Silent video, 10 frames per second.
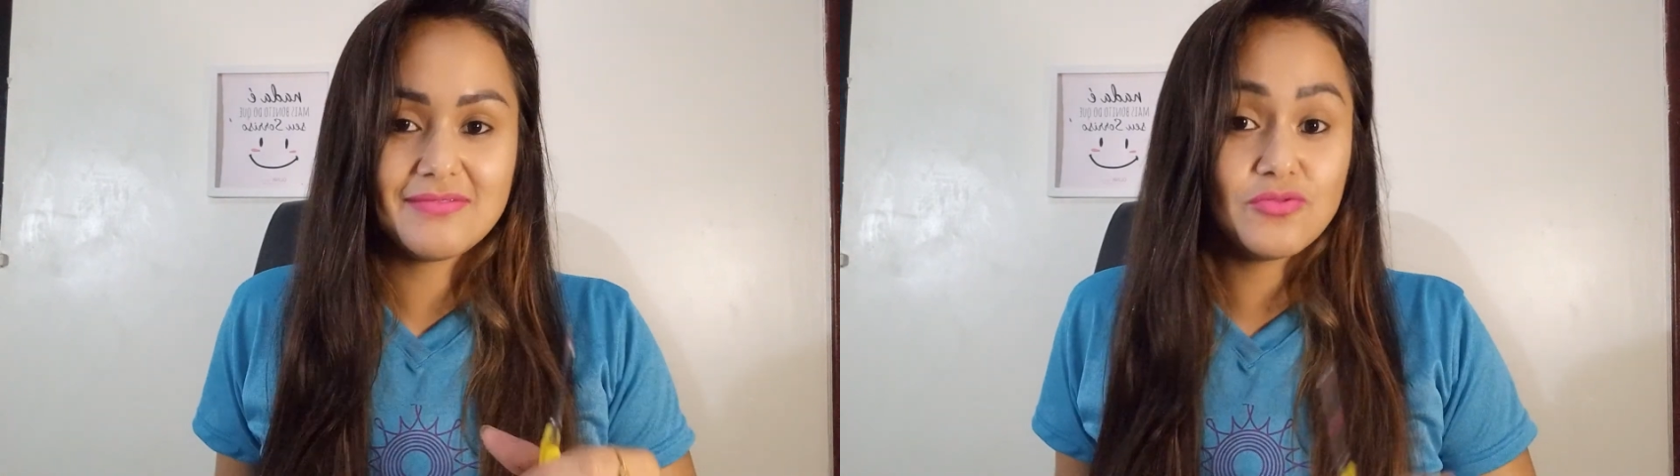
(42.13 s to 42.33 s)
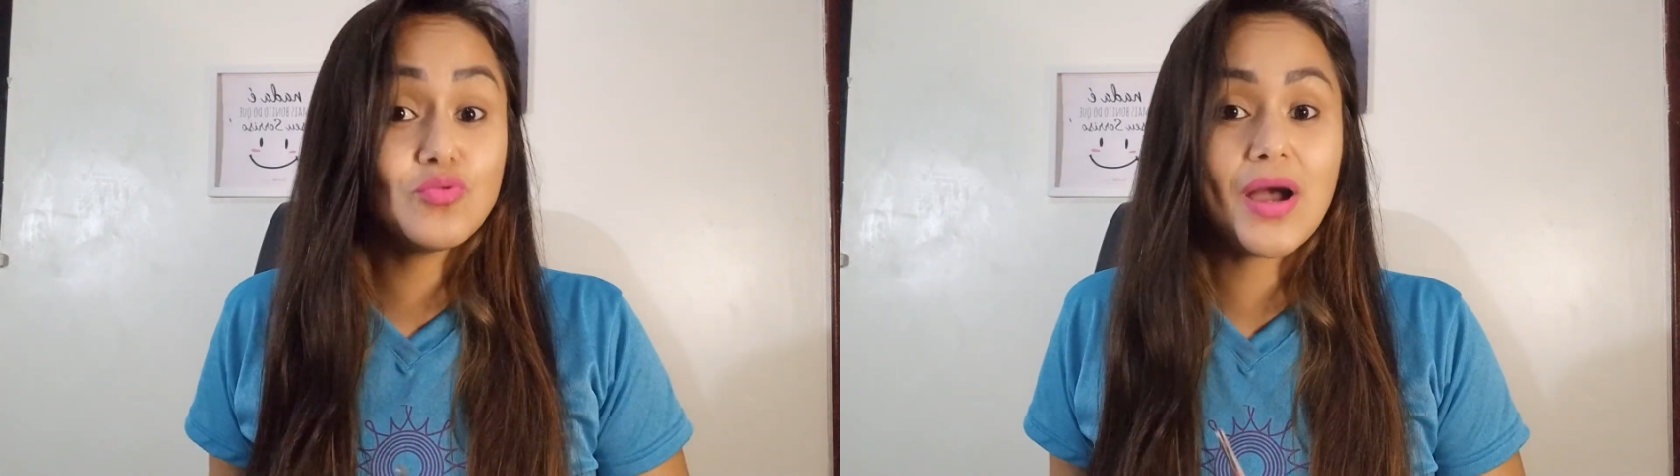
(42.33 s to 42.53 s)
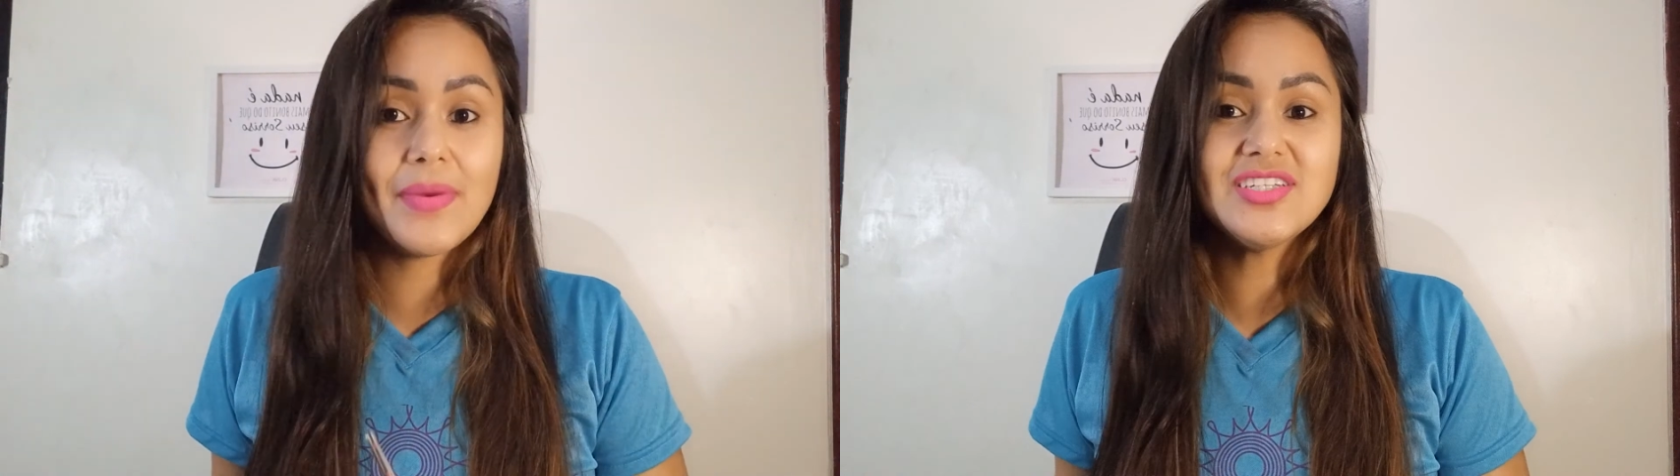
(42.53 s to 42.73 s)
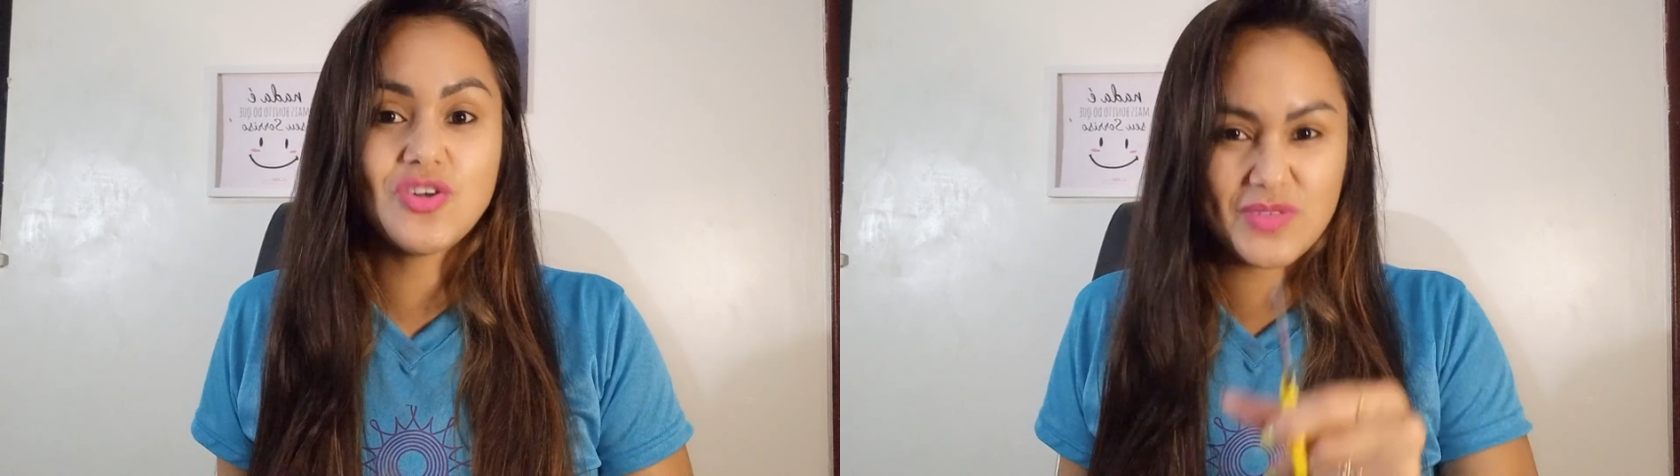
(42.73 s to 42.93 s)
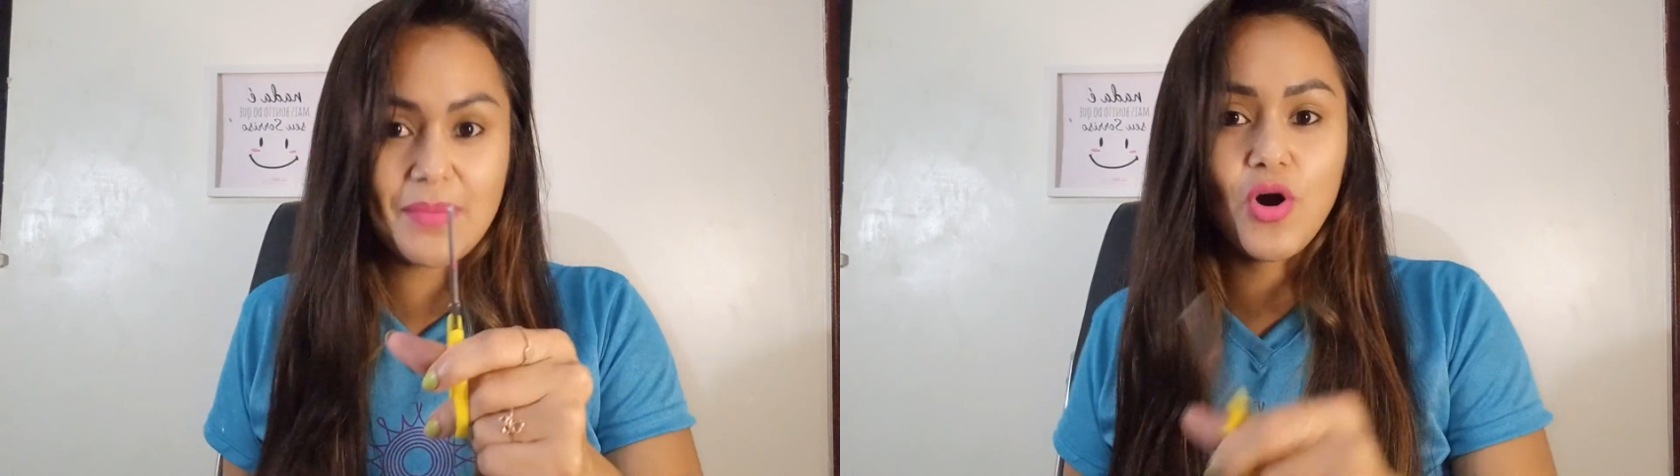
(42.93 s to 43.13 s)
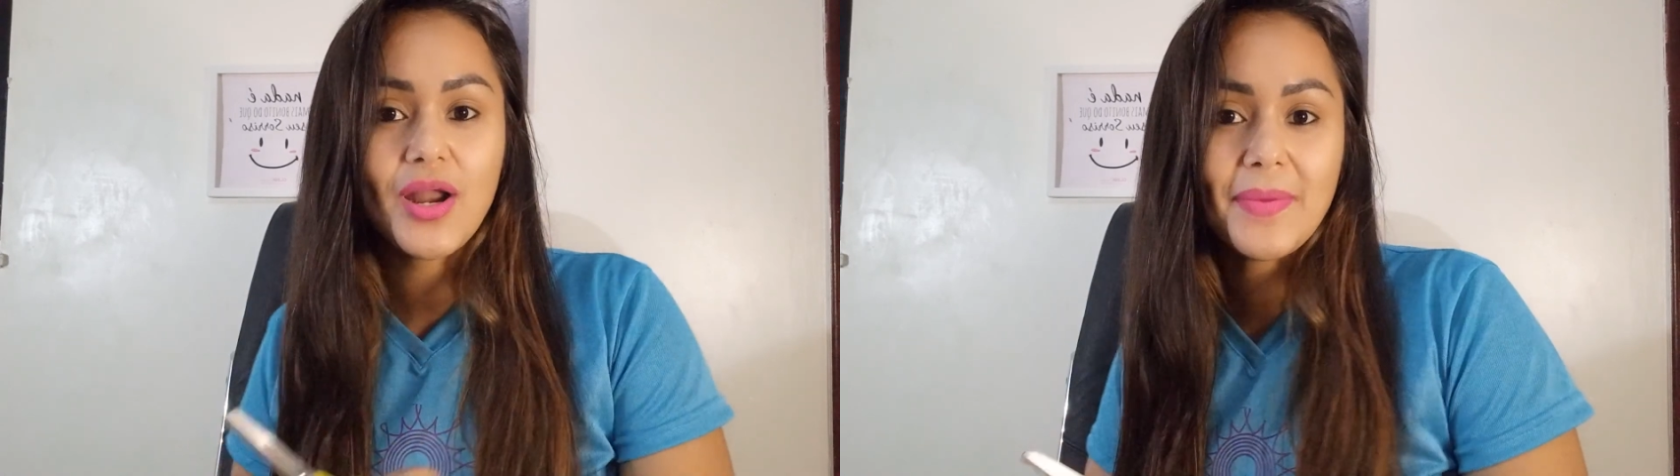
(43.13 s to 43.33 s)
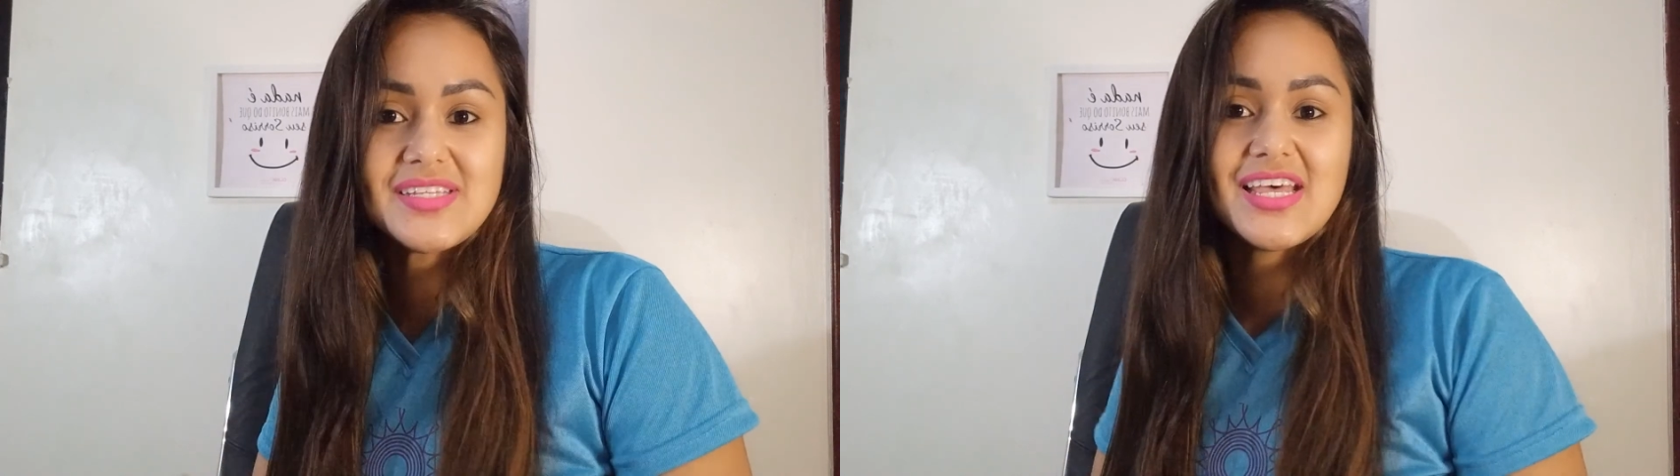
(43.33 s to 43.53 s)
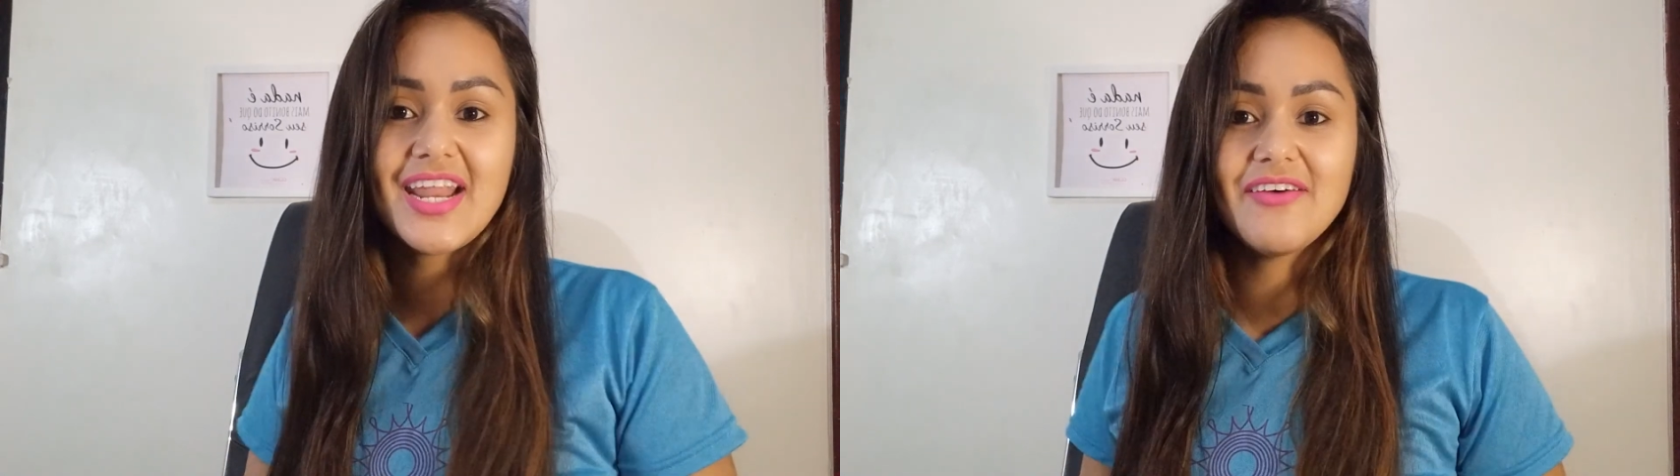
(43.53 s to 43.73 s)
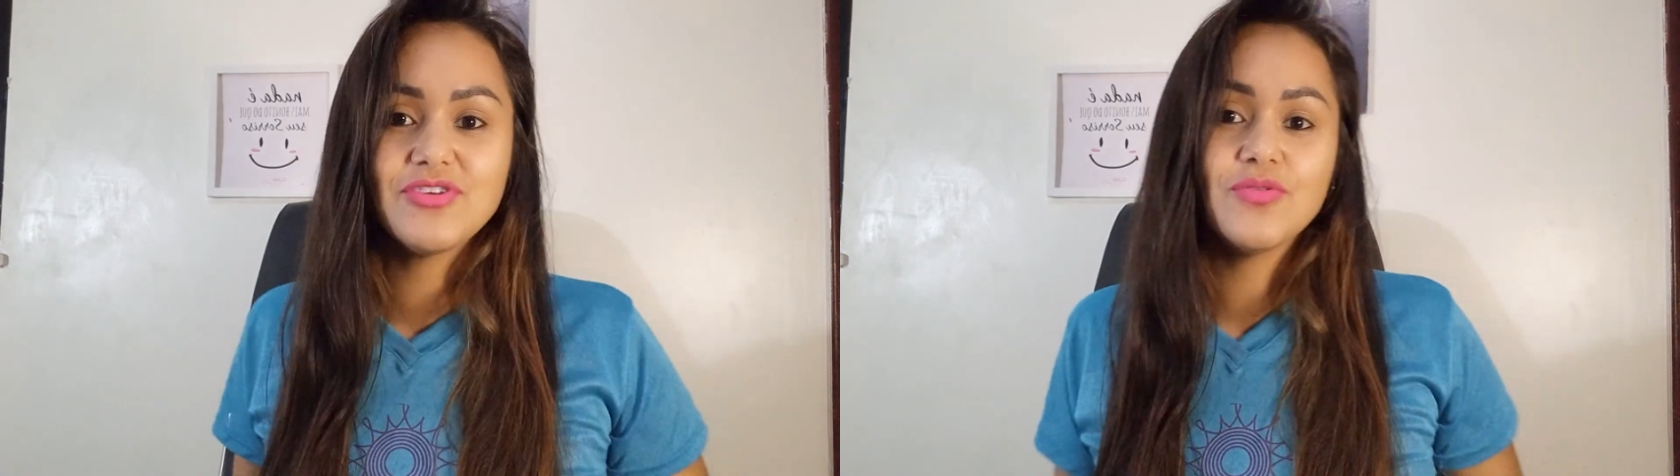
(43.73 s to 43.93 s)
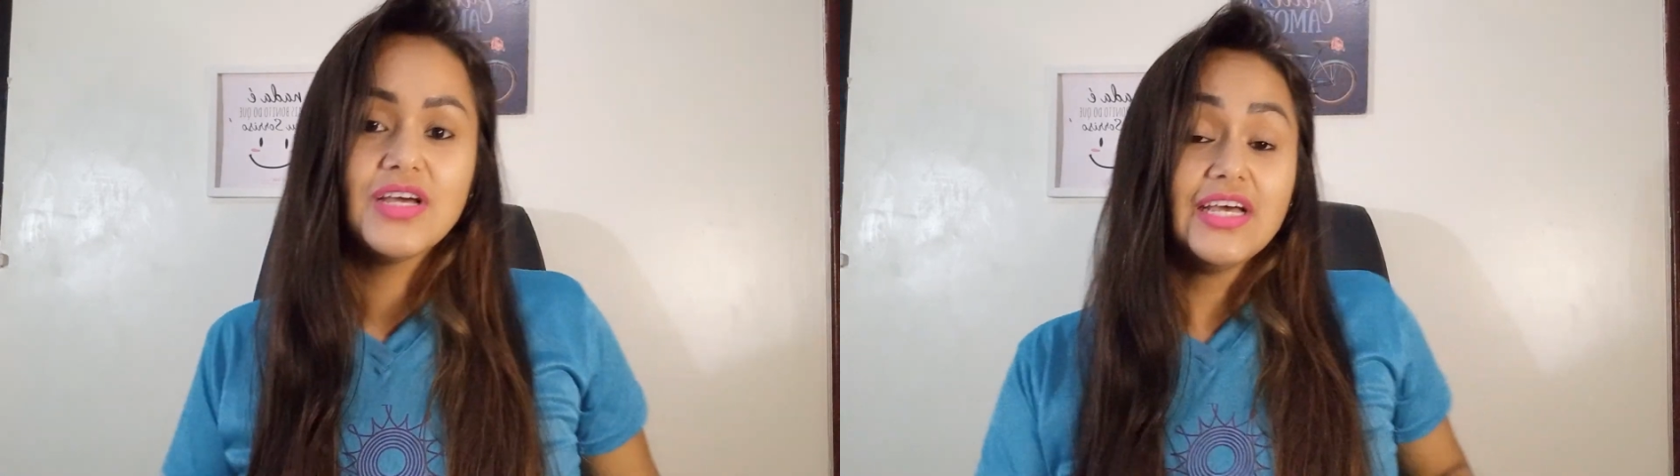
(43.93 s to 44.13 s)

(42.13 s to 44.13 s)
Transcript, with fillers: nunca mais não, demora para sarar, viu?